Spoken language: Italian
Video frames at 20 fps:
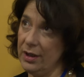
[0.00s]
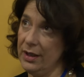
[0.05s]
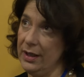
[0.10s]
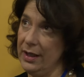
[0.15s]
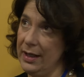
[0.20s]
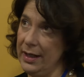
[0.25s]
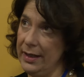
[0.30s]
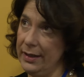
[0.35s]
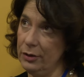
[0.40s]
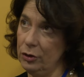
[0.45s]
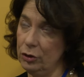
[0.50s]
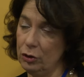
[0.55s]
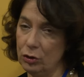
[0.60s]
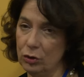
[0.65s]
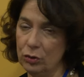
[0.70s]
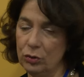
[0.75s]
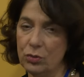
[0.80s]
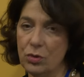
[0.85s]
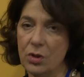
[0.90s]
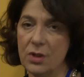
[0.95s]
che lei
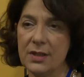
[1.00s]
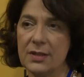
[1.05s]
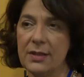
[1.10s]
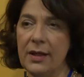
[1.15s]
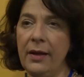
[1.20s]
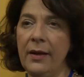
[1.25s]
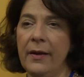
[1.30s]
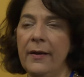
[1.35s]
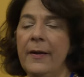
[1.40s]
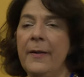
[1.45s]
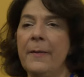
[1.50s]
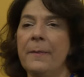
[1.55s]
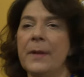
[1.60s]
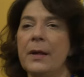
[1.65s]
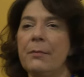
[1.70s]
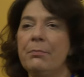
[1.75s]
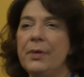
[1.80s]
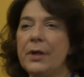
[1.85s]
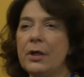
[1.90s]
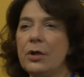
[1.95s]
introdusse,
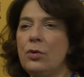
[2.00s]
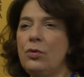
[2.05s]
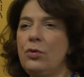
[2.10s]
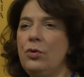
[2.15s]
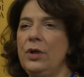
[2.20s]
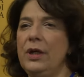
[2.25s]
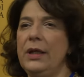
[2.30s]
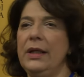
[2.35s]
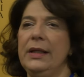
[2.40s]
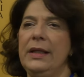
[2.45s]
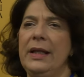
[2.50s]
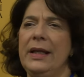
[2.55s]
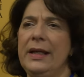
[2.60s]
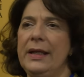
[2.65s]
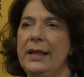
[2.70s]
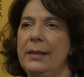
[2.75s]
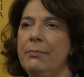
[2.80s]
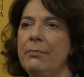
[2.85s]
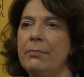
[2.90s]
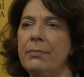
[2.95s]
per cui
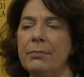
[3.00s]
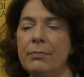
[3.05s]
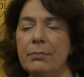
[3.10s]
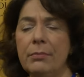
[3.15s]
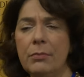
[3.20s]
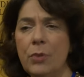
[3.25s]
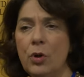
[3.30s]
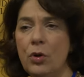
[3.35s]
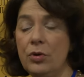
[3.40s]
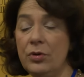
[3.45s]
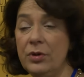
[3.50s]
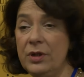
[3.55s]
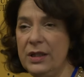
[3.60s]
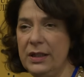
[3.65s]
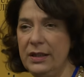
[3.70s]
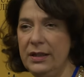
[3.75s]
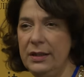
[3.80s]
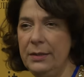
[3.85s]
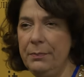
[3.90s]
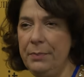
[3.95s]
dei
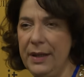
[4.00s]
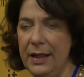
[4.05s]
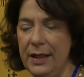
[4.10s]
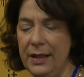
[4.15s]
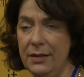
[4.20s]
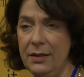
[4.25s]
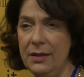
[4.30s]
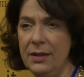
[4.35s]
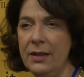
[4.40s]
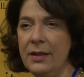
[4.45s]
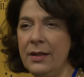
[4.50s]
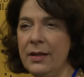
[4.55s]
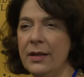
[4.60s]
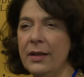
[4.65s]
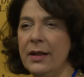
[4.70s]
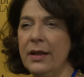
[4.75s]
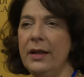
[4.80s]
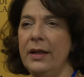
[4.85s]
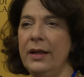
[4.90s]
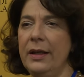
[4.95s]
monti di pegni
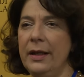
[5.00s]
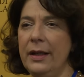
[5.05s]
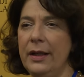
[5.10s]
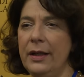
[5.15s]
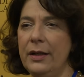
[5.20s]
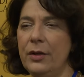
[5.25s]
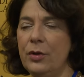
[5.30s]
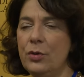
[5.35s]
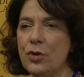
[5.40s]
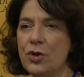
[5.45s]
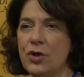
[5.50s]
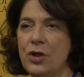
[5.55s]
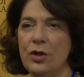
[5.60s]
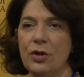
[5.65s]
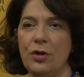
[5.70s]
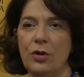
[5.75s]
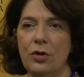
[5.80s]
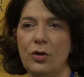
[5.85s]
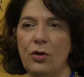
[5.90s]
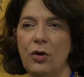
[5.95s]
eh,
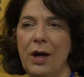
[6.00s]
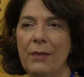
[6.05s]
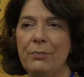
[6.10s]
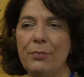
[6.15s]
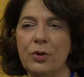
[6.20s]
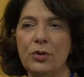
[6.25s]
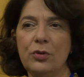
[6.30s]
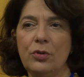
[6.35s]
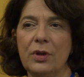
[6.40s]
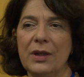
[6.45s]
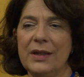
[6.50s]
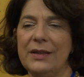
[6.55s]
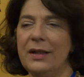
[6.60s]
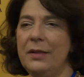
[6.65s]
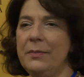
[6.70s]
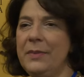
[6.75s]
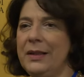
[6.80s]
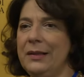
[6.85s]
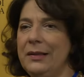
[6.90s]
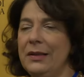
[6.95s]
riuscirono a produrre
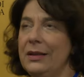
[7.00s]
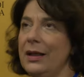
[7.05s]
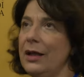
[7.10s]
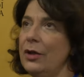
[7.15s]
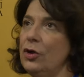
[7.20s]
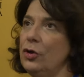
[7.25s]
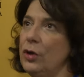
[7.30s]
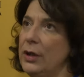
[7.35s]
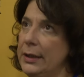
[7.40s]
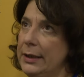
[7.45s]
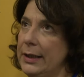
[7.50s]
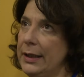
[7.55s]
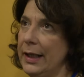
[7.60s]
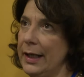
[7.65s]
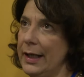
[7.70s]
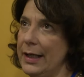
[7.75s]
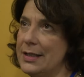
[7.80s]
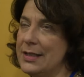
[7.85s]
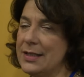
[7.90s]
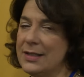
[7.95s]
talmente tanto
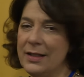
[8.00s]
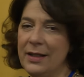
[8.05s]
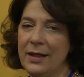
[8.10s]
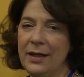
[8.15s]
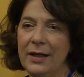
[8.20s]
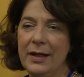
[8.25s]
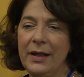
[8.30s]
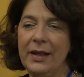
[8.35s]
interesse